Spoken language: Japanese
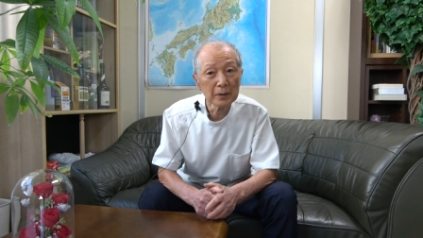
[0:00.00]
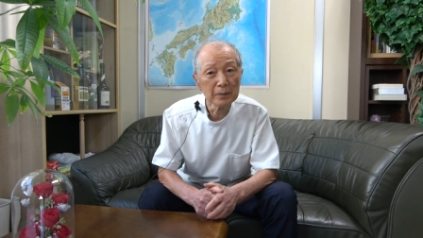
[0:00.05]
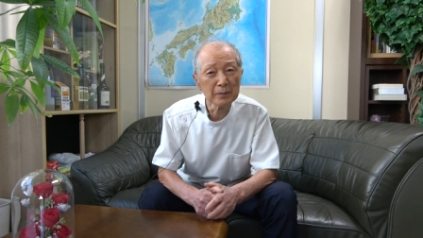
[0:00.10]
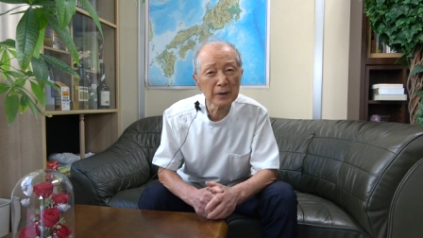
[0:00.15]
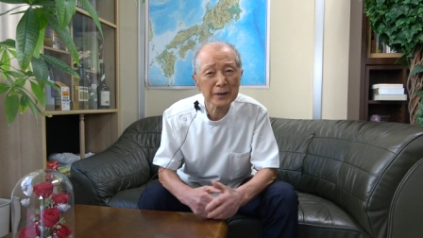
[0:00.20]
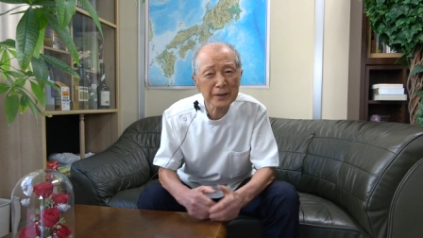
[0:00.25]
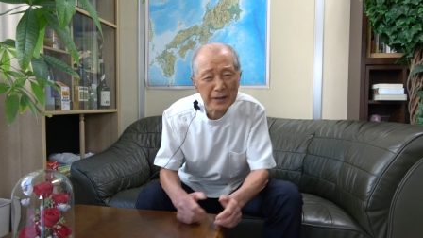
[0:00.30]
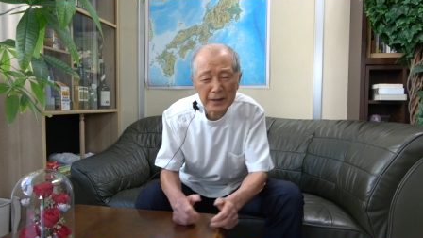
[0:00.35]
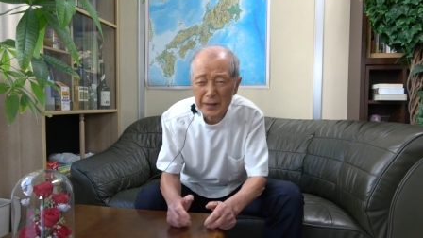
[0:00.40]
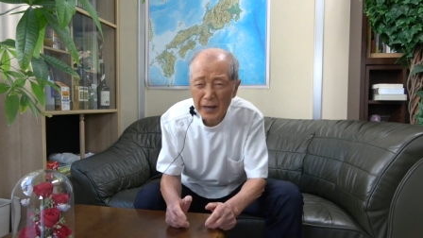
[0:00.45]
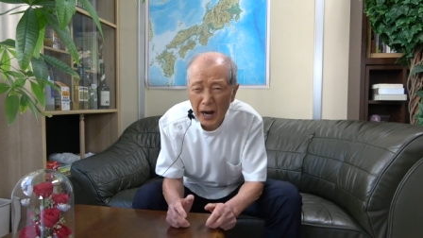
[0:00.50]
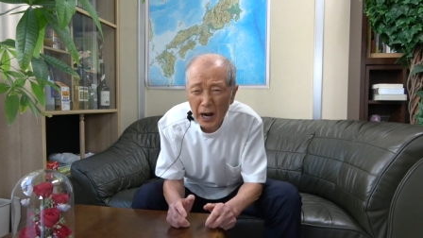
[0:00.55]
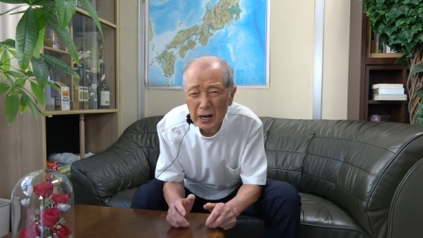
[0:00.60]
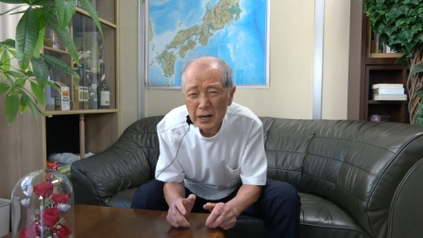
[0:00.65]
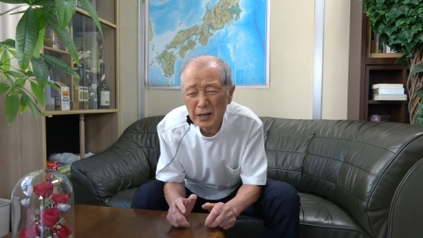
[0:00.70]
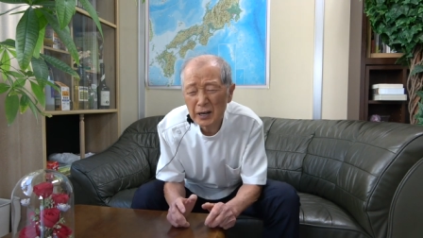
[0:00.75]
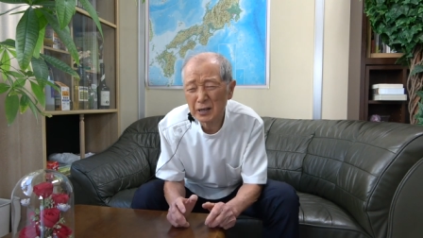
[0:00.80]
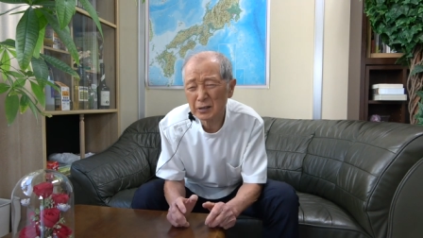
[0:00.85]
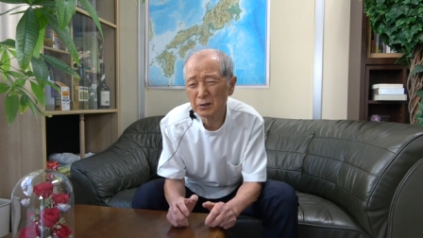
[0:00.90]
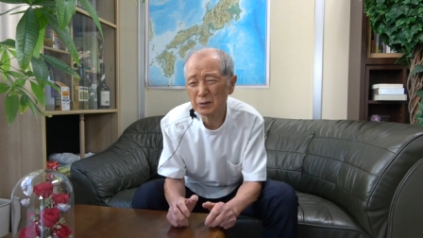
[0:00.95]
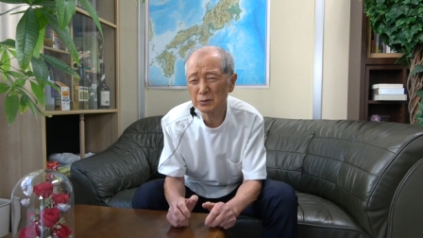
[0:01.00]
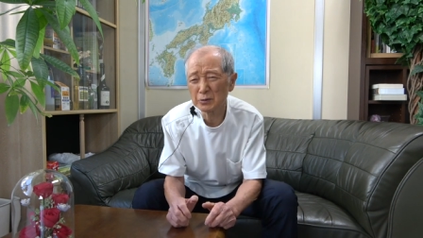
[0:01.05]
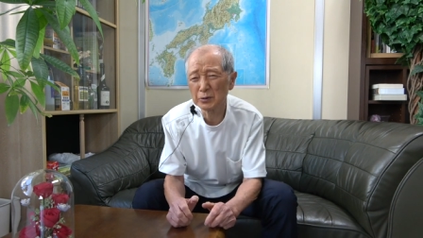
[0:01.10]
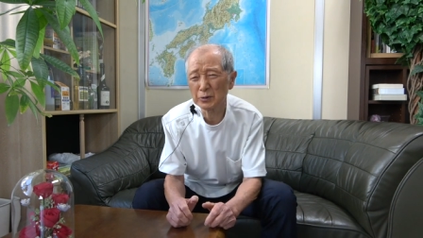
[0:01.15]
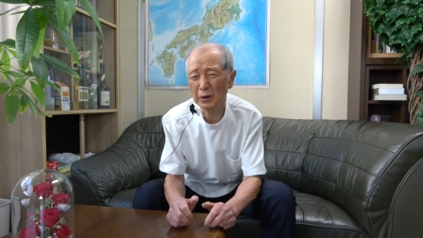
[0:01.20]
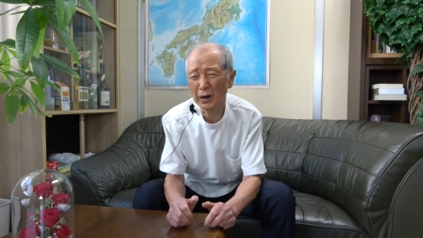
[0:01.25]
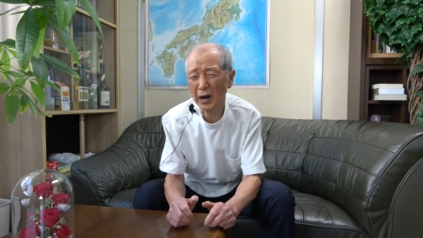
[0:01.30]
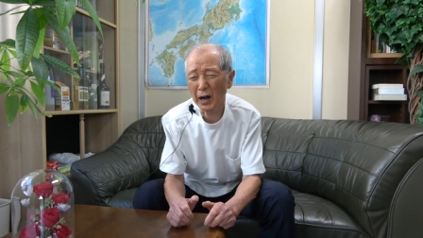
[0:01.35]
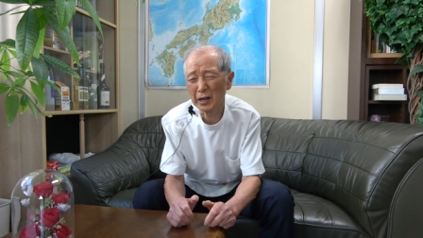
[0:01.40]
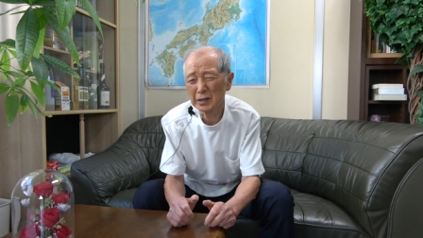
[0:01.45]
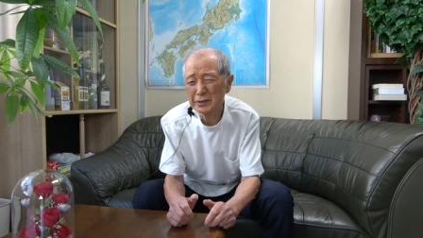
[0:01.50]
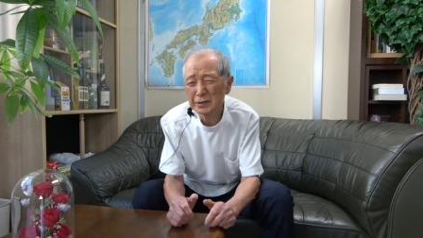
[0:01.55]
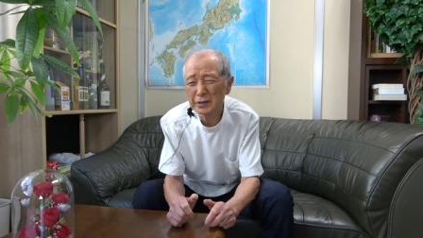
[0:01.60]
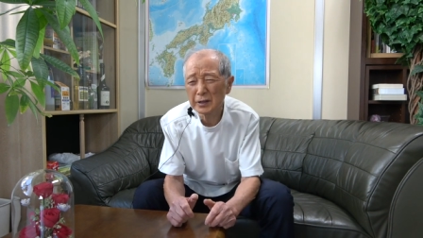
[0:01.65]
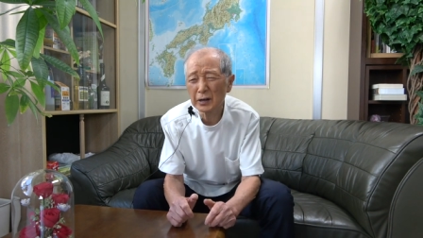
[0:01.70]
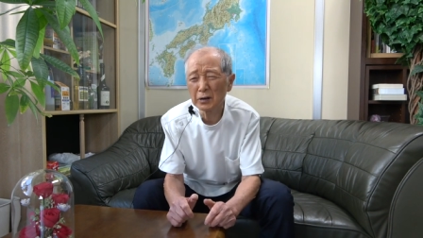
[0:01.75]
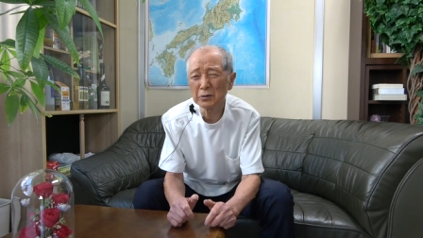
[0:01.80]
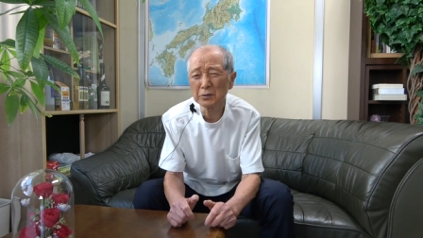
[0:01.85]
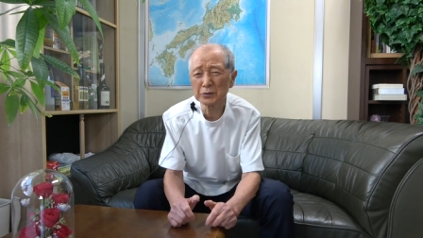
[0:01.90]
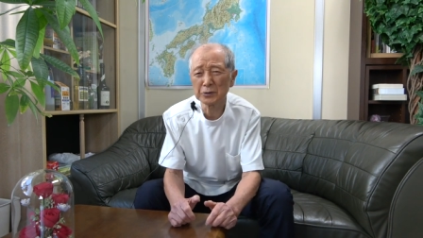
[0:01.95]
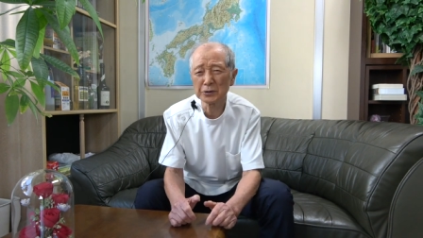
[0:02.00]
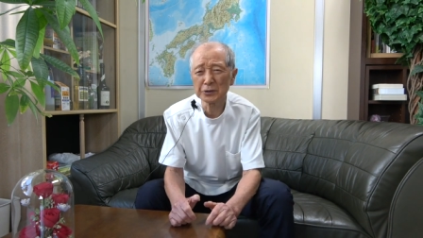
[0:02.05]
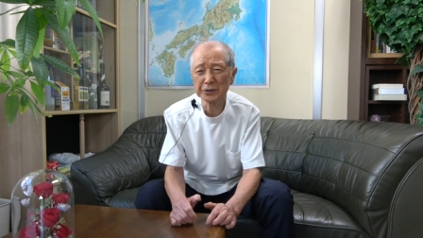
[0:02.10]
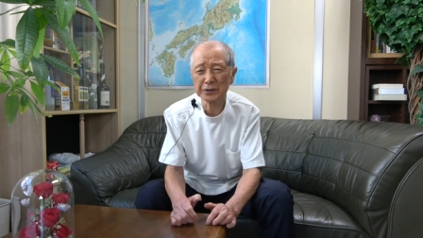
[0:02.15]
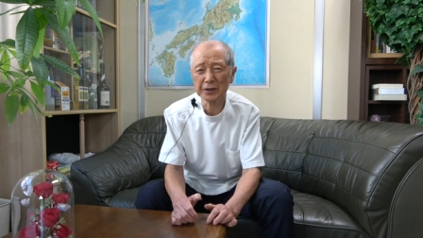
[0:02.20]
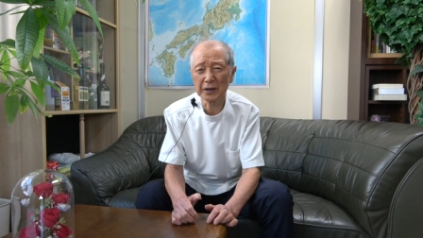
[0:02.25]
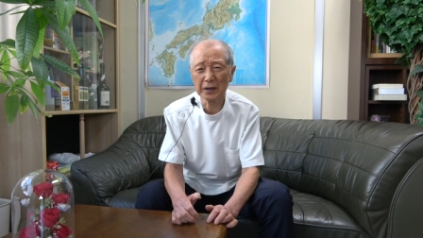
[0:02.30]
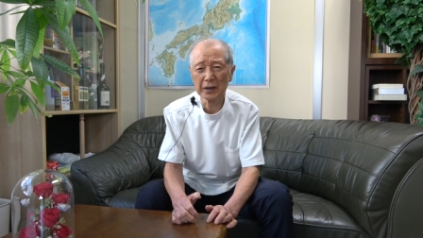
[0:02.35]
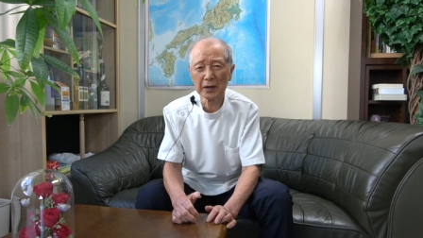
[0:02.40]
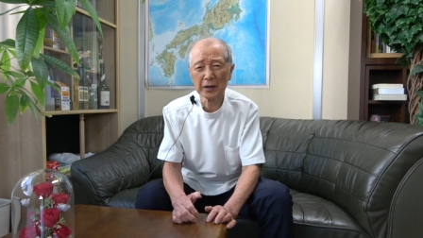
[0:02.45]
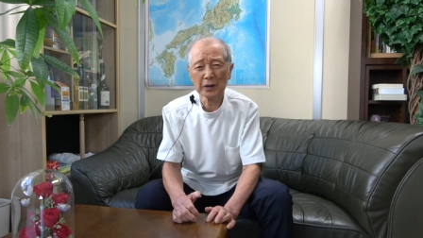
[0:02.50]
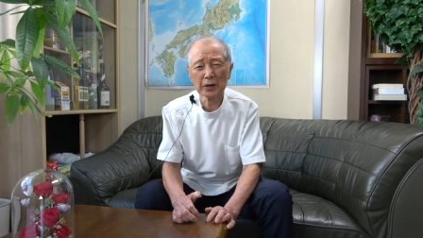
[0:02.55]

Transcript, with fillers: まあ、嫌なことあんなことして